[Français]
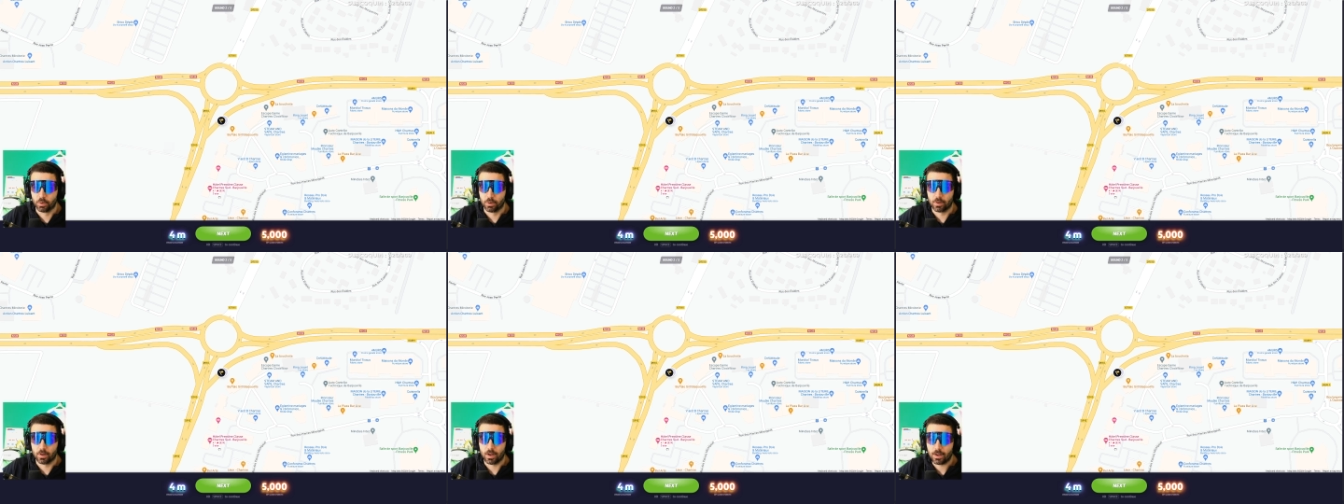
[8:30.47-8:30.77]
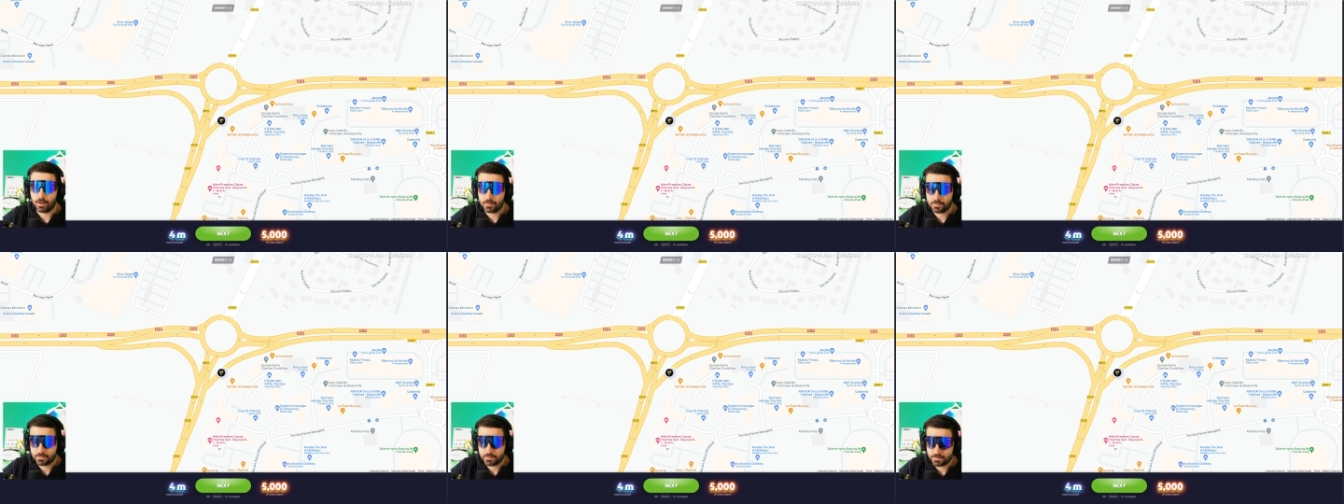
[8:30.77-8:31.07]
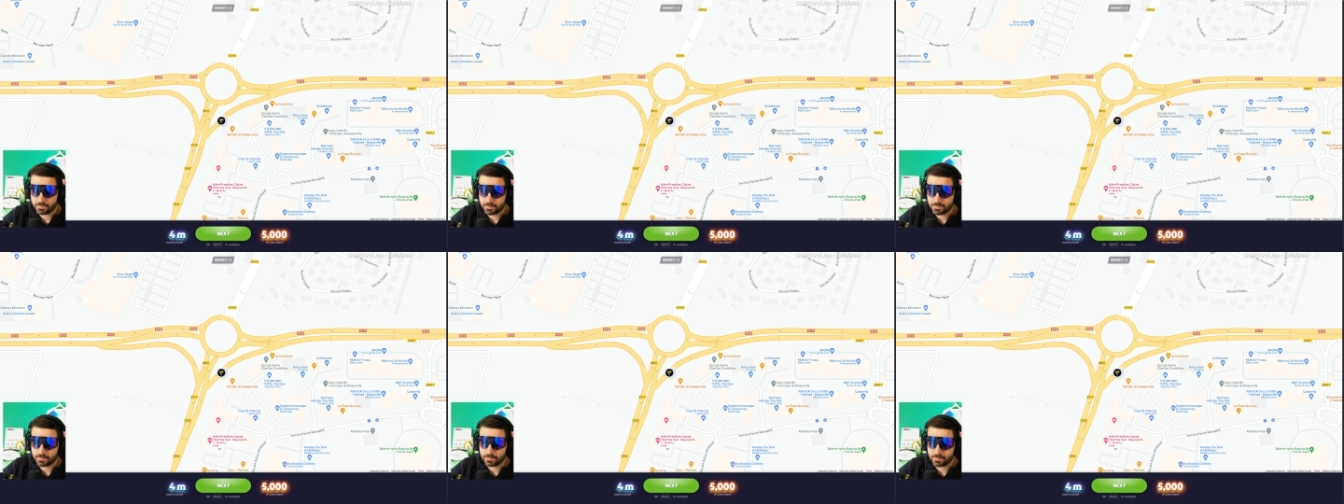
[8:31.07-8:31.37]
là.
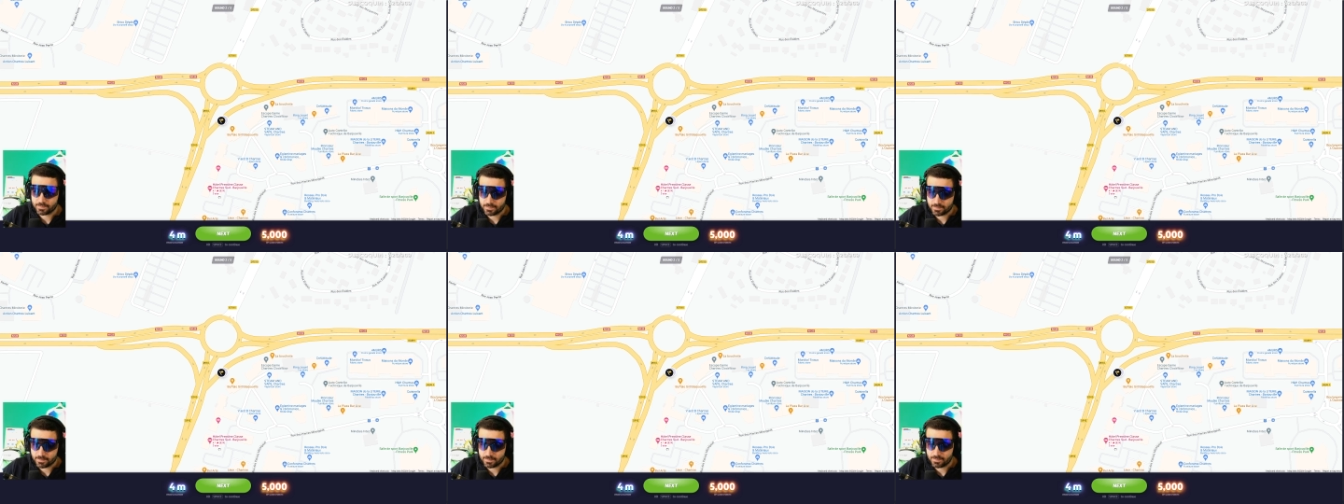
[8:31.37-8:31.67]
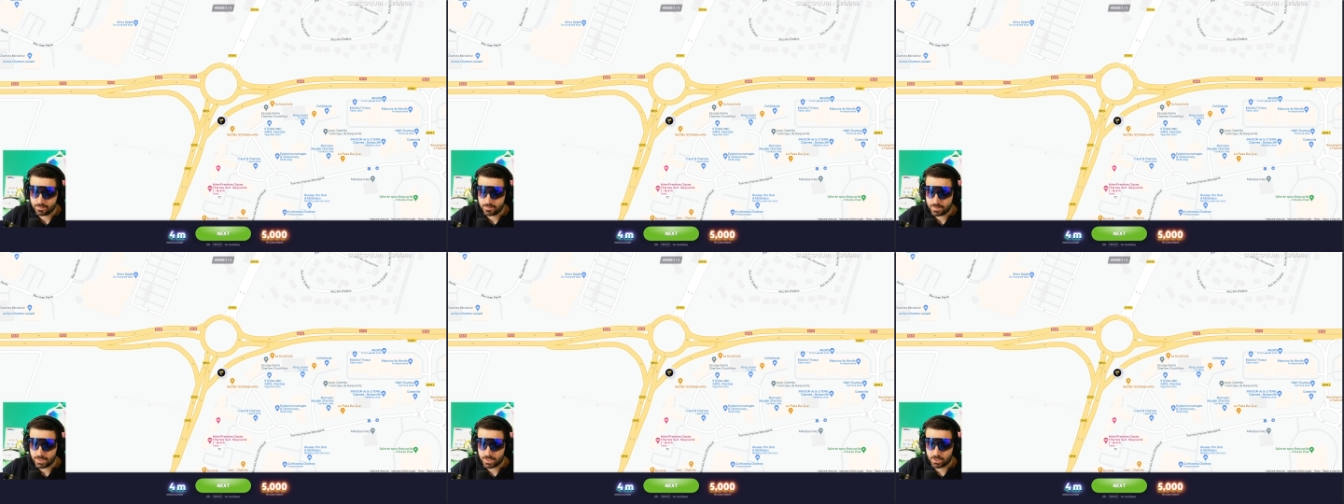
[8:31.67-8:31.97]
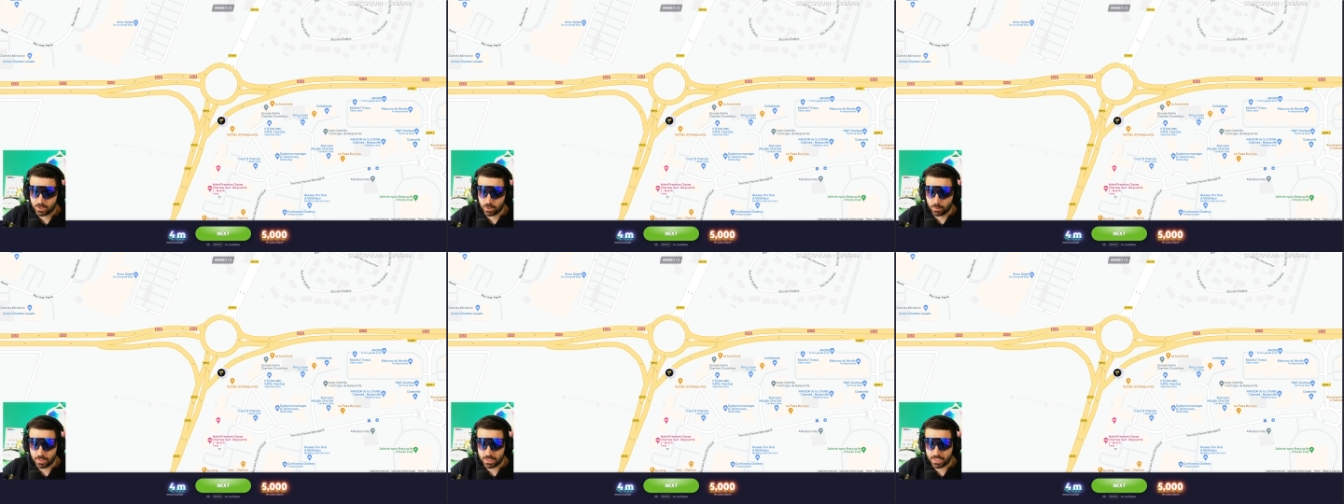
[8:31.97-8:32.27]

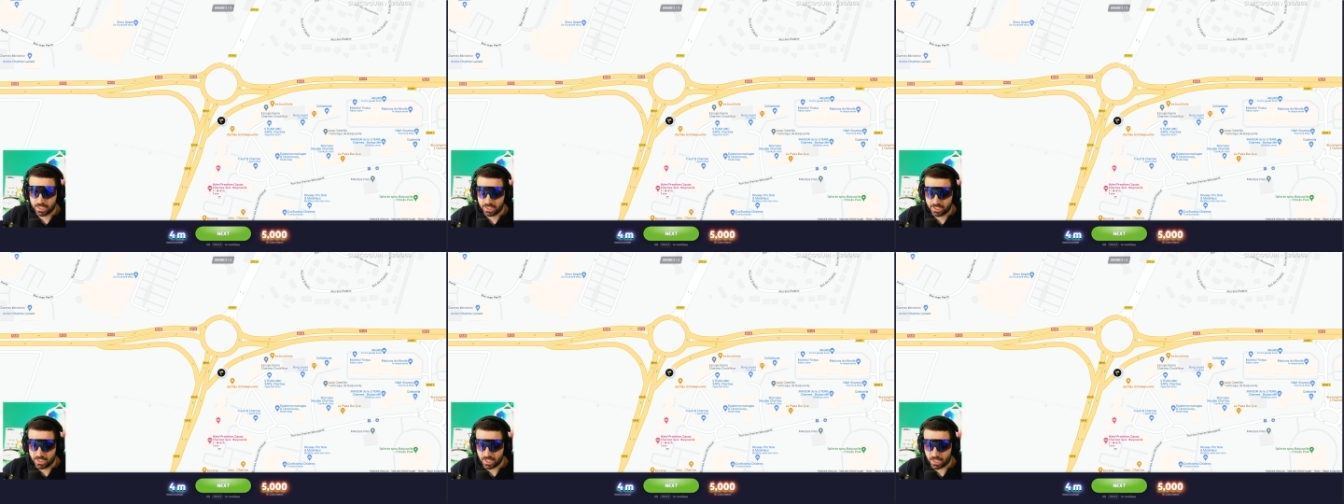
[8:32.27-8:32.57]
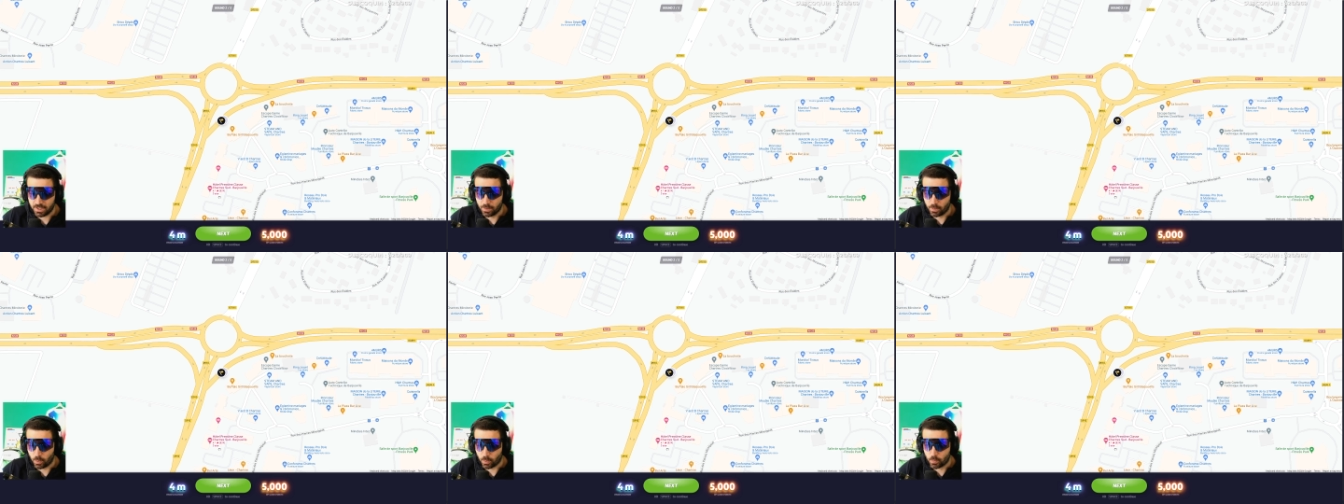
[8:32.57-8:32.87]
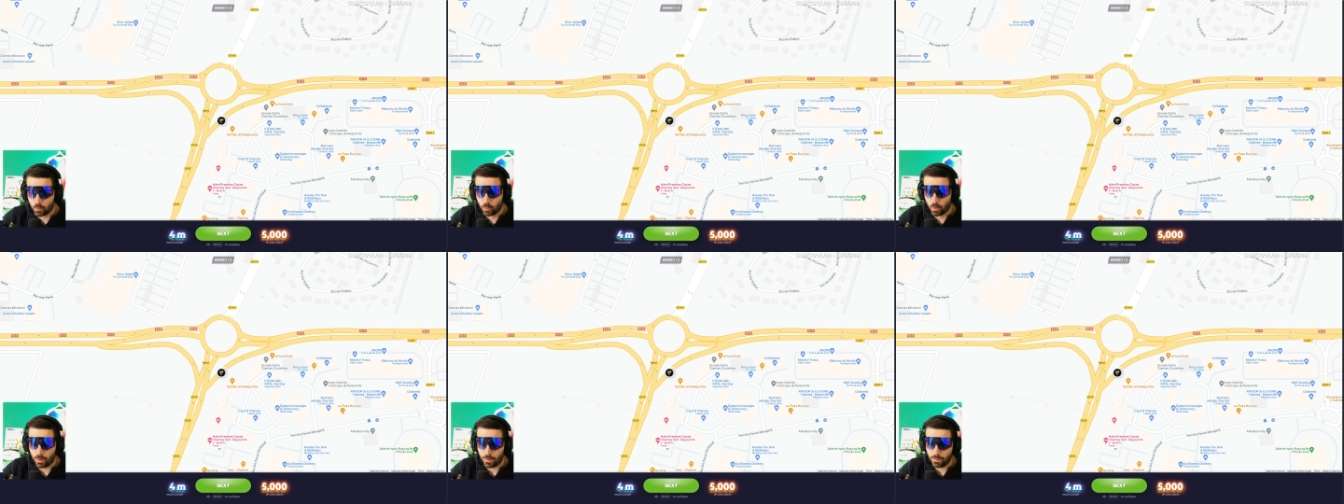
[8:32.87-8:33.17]
100 mètres Ricard
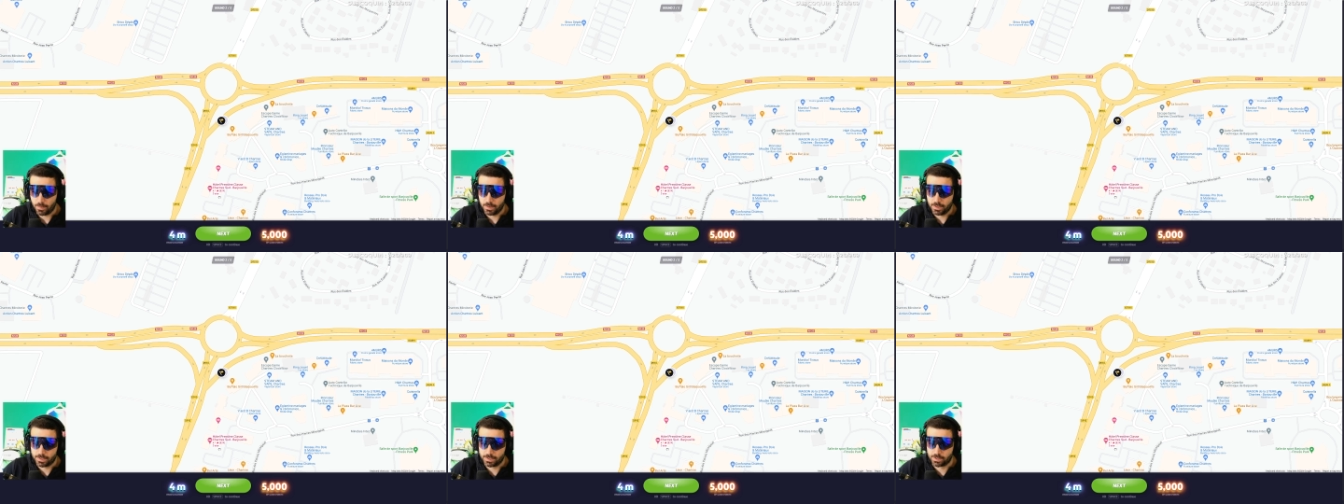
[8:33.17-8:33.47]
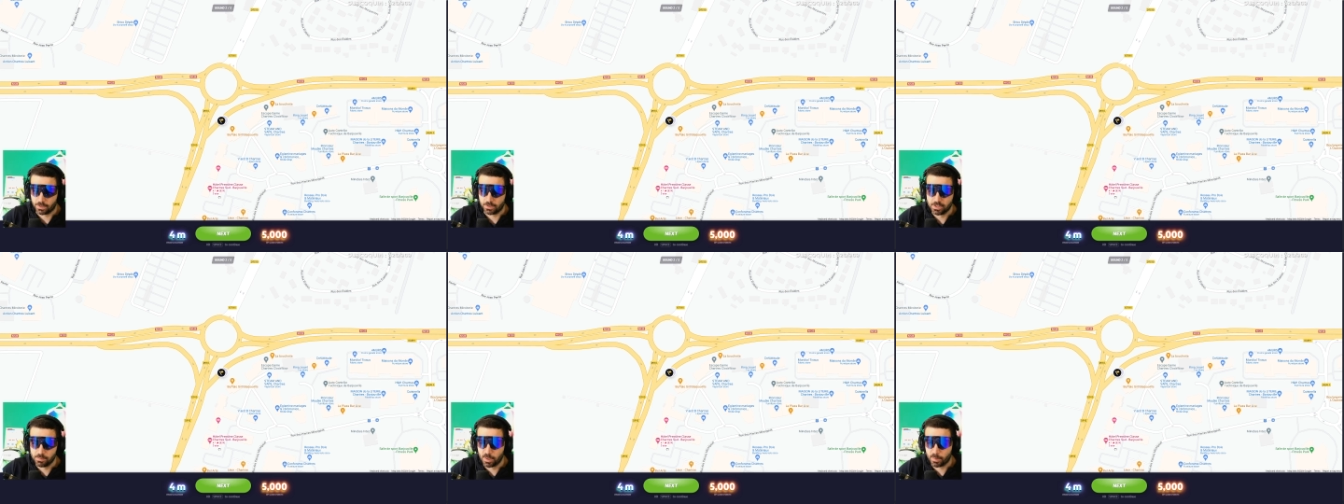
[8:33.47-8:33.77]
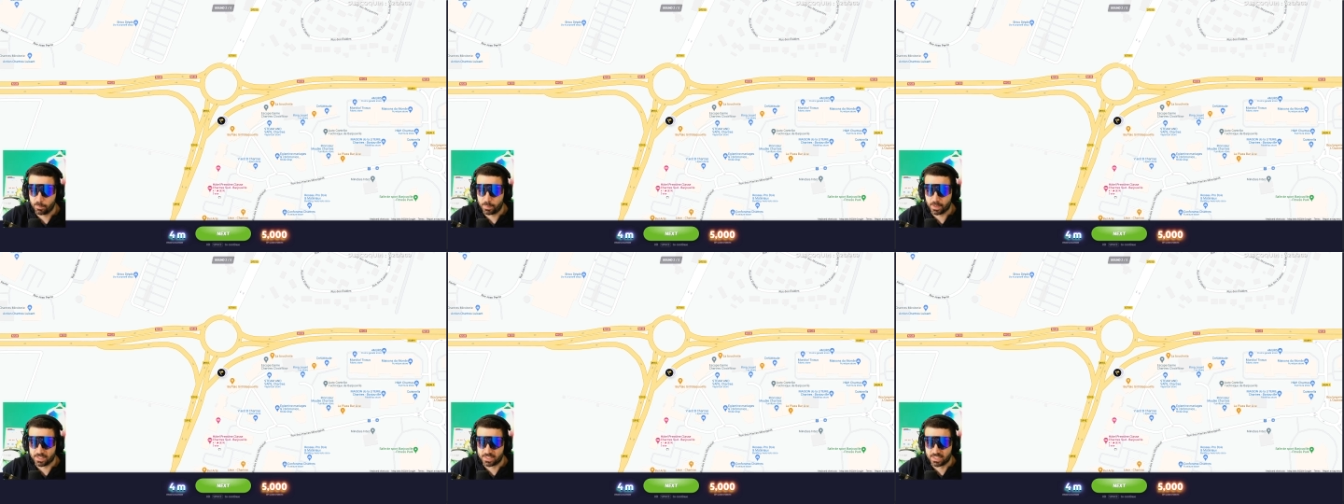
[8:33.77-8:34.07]
d'Alencourt et 110 mètres
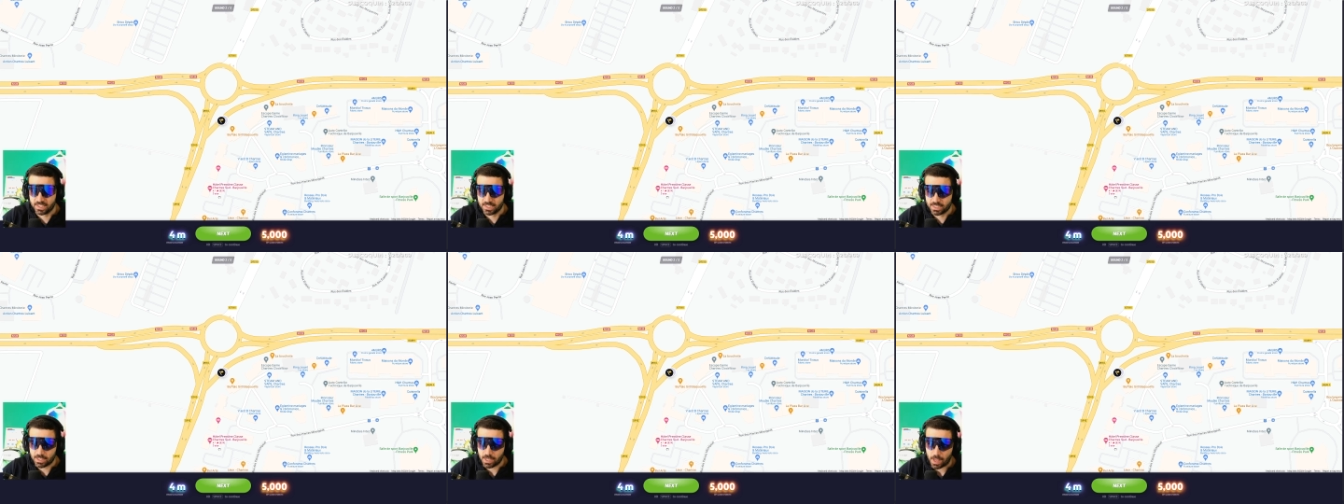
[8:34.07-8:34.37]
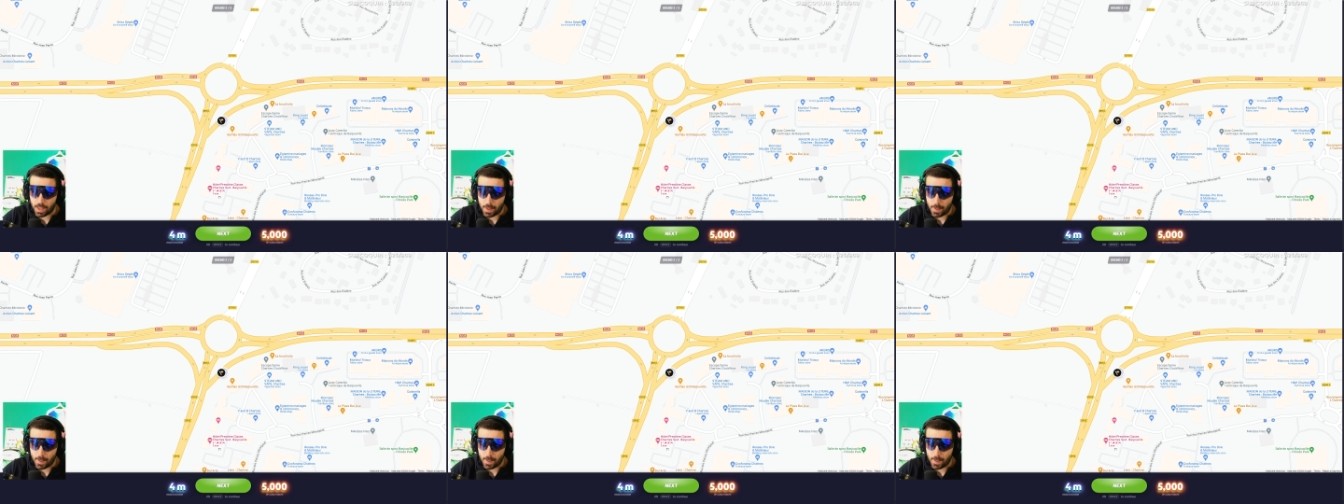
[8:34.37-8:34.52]
Pastis.